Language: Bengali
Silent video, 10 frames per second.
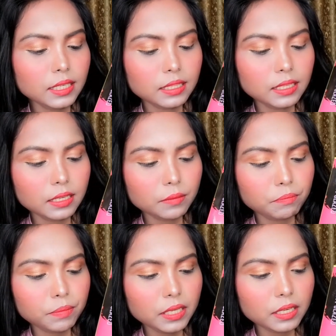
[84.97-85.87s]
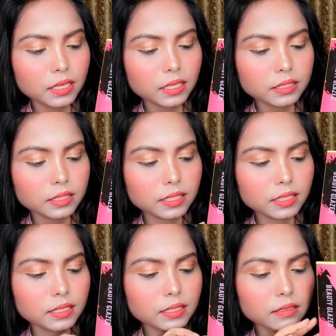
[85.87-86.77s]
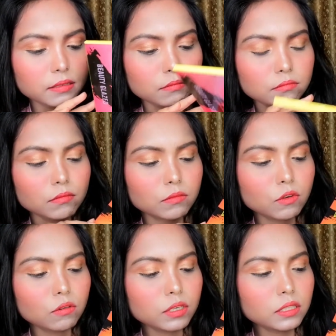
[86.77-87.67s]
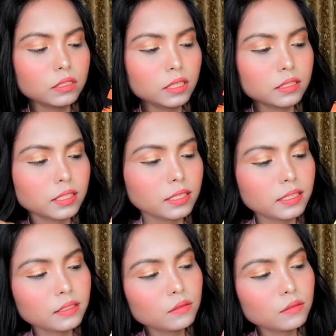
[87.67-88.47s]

এদিকে পিঙ্ক আছে অরেঞ্জ আছে